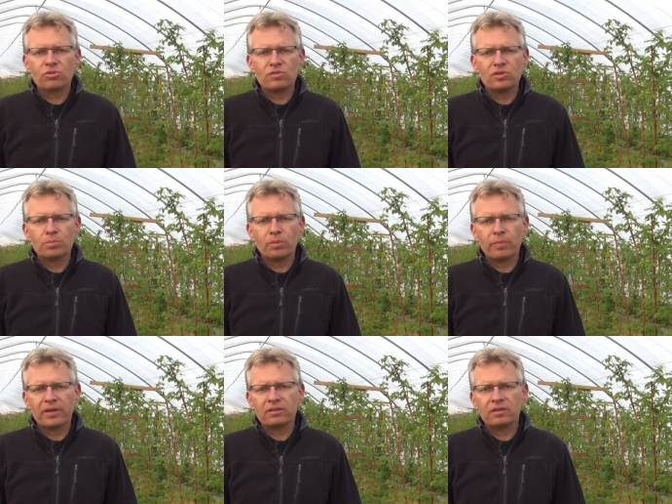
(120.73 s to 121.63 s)
oczywiście
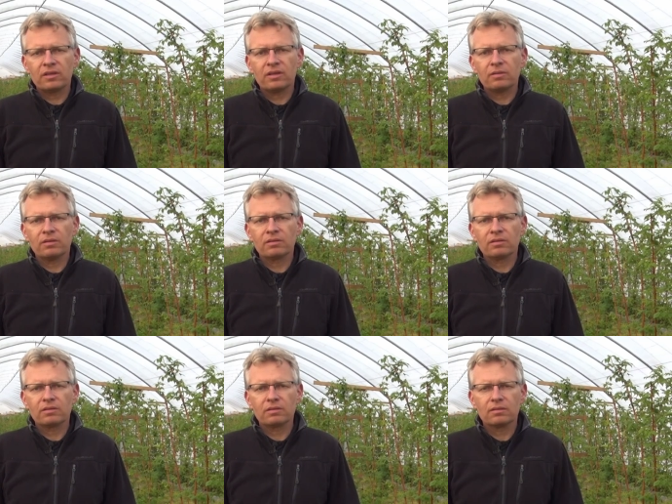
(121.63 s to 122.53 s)
poparte
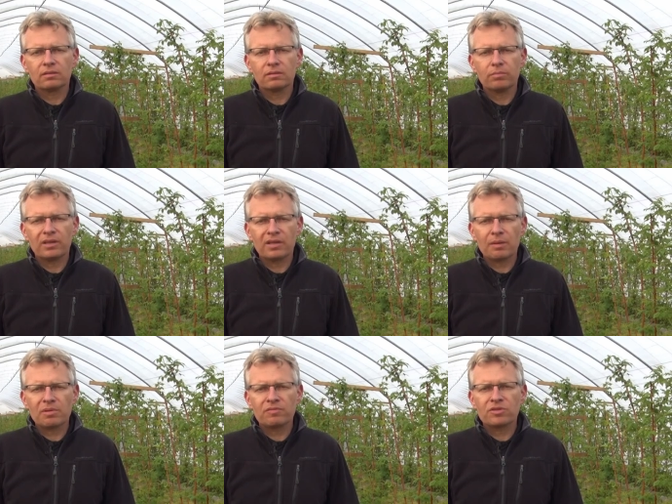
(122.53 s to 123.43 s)
E,
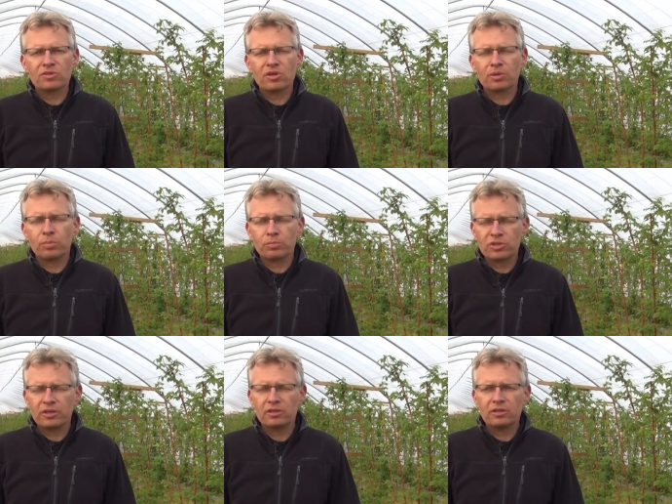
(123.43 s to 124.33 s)
badaniami w sezonach
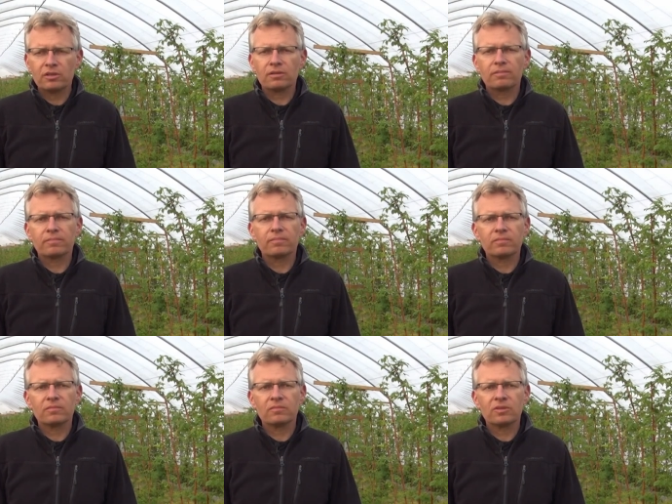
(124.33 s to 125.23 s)
poprzednich,
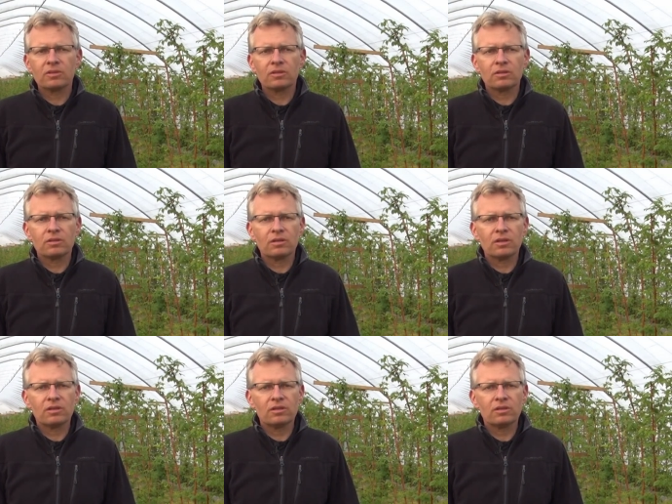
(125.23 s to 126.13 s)
mm,
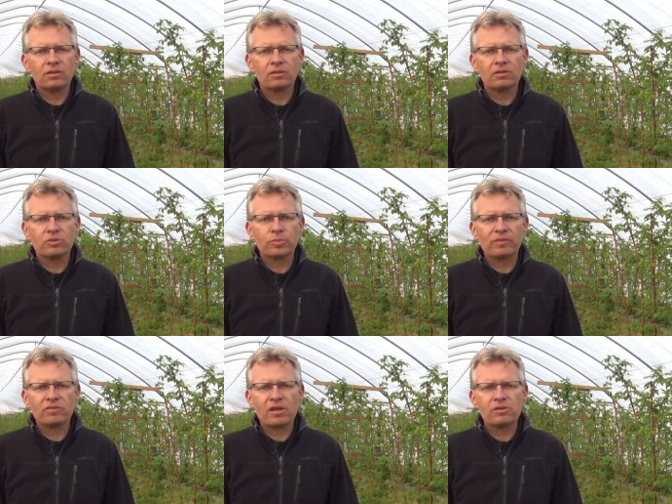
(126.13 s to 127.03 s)
kiedy
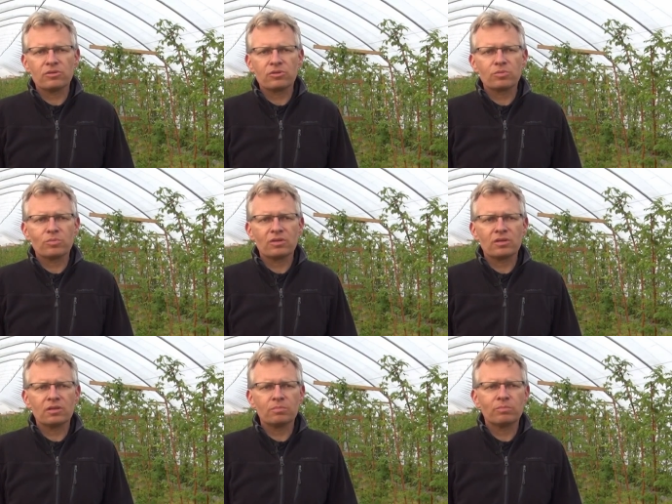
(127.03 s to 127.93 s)

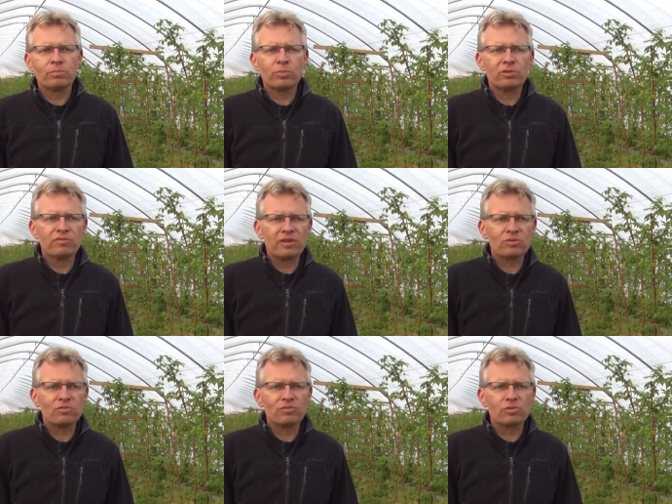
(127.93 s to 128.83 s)
sprawdzaliśmy
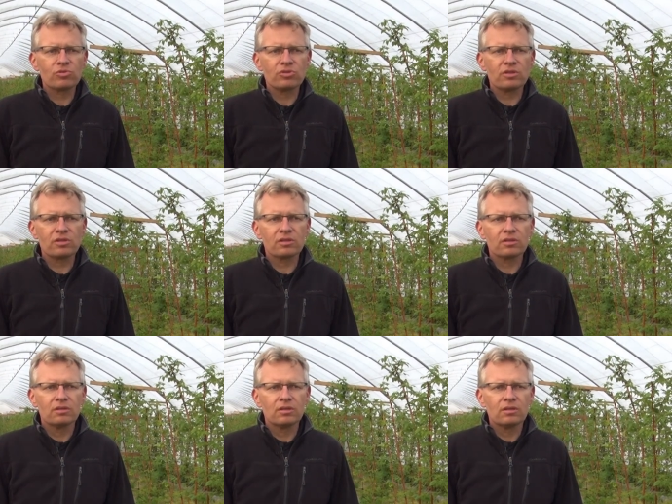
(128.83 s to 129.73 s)
poliwersum w różnych
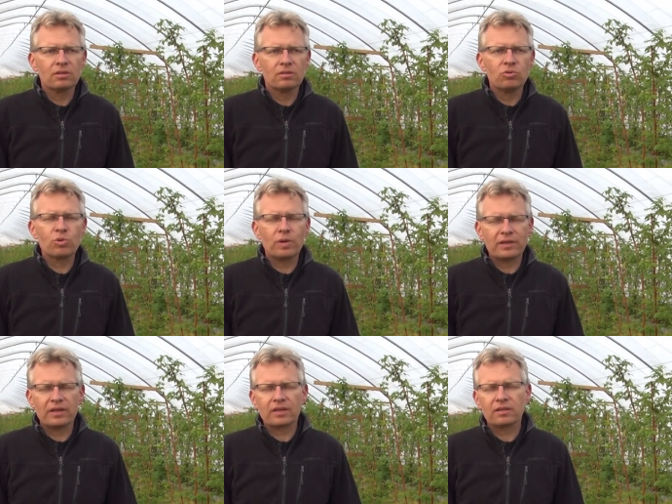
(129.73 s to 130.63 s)

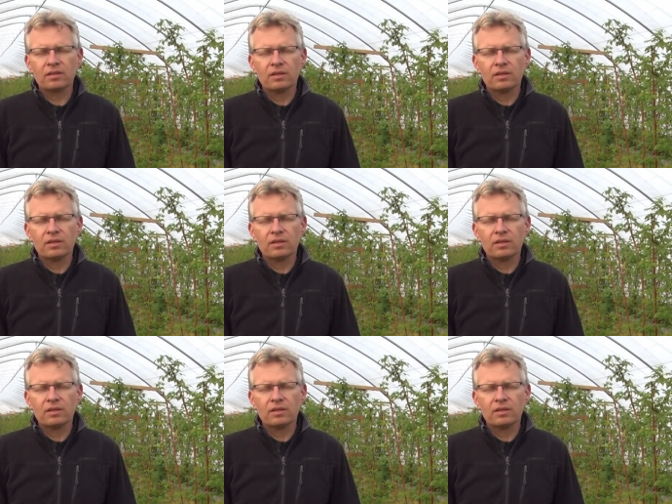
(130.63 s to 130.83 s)
układach,